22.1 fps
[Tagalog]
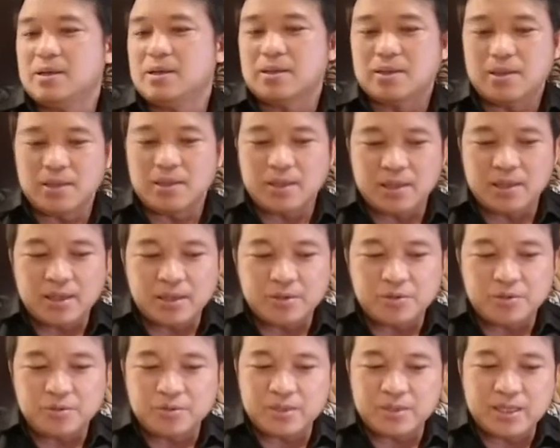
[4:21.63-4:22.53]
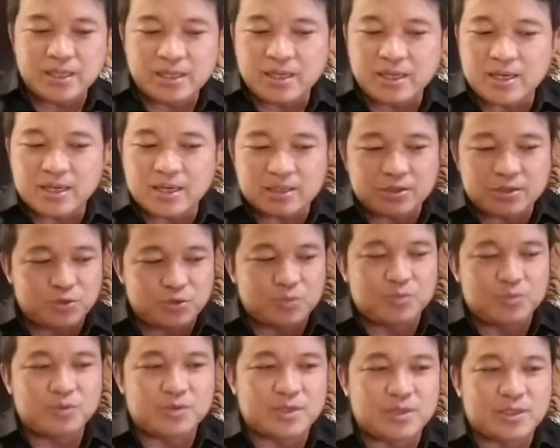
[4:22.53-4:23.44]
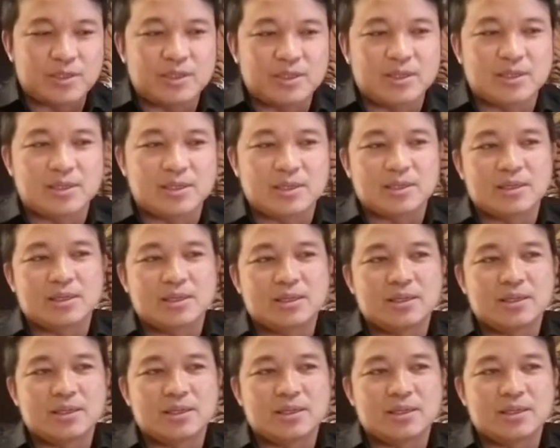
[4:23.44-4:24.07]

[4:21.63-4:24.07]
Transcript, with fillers: Talagang yung dedikasyon mo nandiyan yan.